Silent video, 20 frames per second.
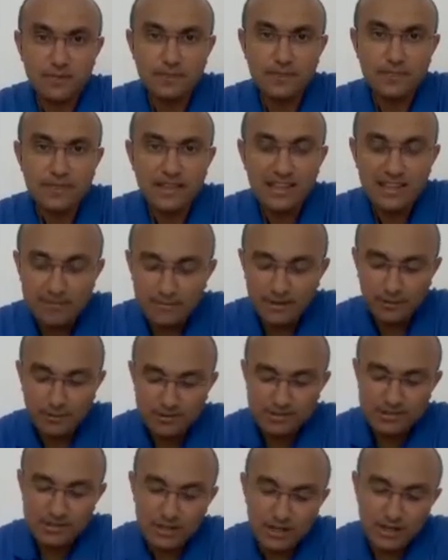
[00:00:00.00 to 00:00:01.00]
zamanda.
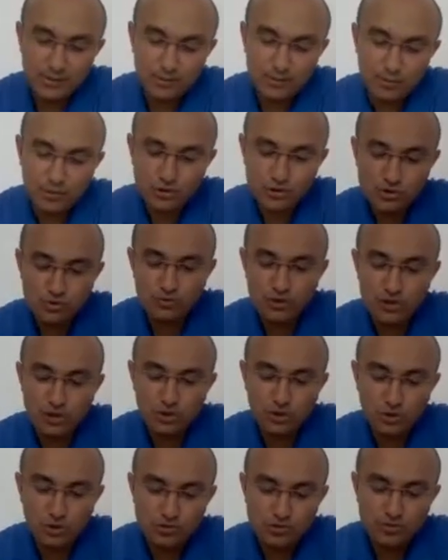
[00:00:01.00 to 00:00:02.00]
Ne demek mesela? I
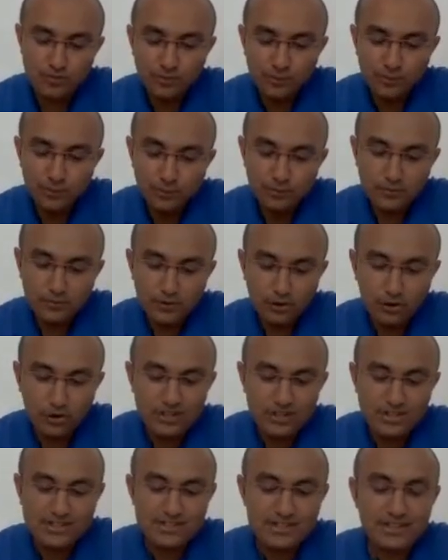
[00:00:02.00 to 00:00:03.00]
post videos
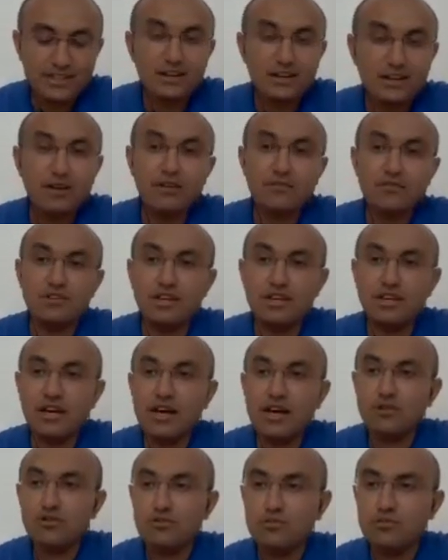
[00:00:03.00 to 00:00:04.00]
on Instagram
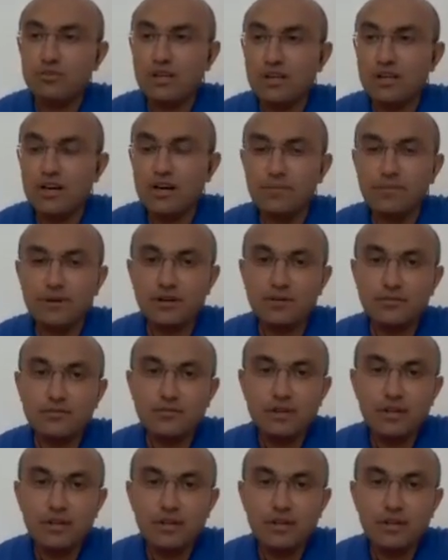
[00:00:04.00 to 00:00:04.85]
every day. Her gün ben ne